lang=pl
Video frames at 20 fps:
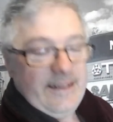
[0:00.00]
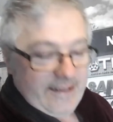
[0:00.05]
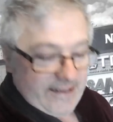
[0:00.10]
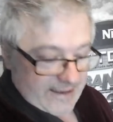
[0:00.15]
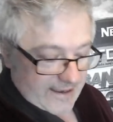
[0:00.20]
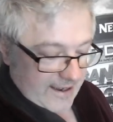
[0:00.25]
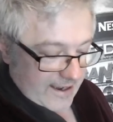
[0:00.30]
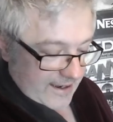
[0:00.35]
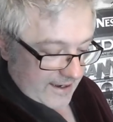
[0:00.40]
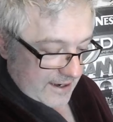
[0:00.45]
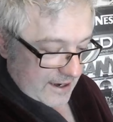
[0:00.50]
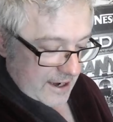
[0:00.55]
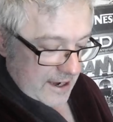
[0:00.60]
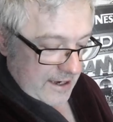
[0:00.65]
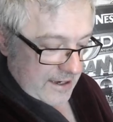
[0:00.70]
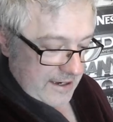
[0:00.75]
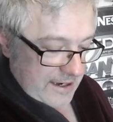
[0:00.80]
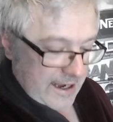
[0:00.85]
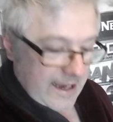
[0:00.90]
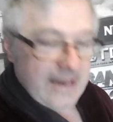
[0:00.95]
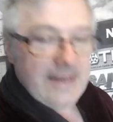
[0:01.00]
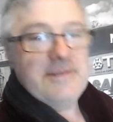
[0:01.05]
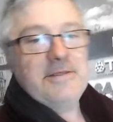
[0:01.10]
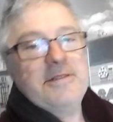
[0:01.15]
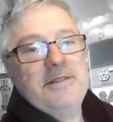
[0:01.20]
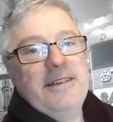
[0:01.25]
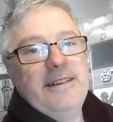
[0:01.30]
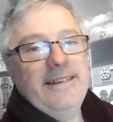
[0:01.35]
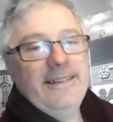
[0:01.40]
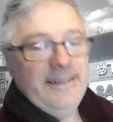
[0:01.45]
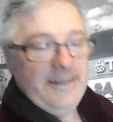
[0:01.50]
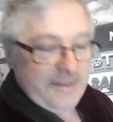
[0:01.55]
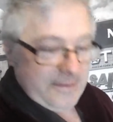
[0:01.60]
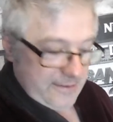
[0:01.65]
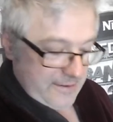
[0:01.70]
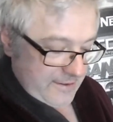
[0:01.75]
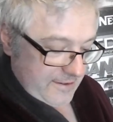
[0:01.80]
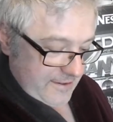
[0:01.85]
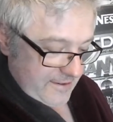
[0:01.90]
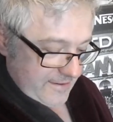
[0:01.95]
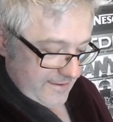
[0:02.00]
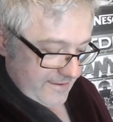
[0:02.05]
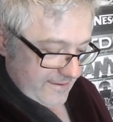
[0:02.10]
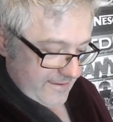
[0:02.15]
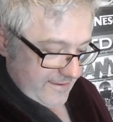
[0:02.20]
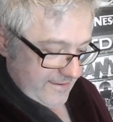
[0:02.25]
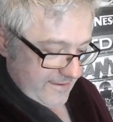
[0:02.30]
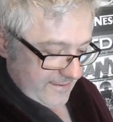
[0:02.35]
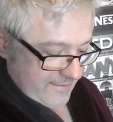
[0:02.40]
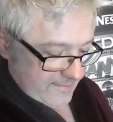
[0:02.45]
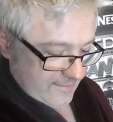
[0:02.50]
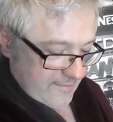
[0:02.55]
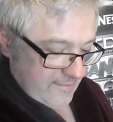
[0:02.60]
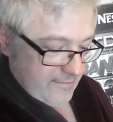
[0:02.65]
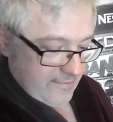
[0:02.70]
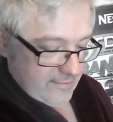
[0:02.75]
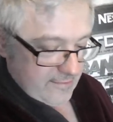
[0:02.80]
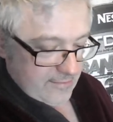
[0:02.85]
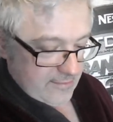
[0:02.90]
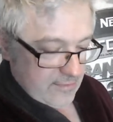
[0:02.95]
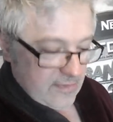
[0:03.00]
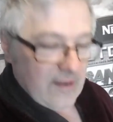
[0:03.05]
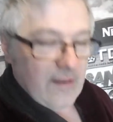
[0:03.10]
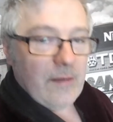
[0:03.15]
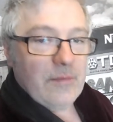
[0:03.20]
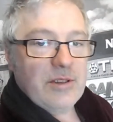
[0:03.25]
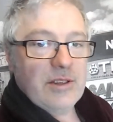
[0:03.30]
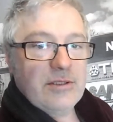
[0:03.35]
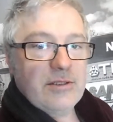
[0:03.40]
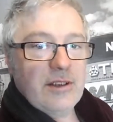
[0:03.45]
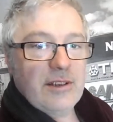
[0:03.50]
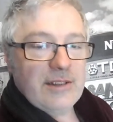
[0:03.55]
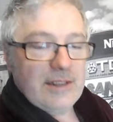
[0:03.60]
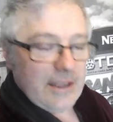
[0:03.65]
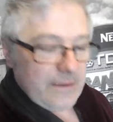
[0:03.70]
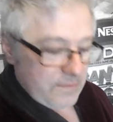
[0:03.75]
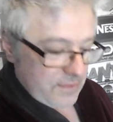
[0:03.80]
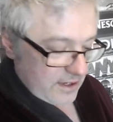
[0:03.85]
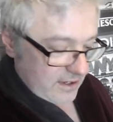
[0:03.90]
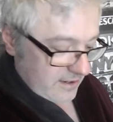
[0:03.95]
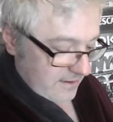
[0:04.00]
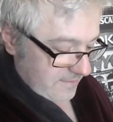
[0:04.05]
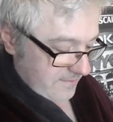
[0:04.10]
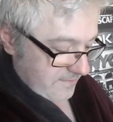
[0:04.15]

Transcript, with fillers: Ale, ale, ale żyję i miałem się coraz lepiej.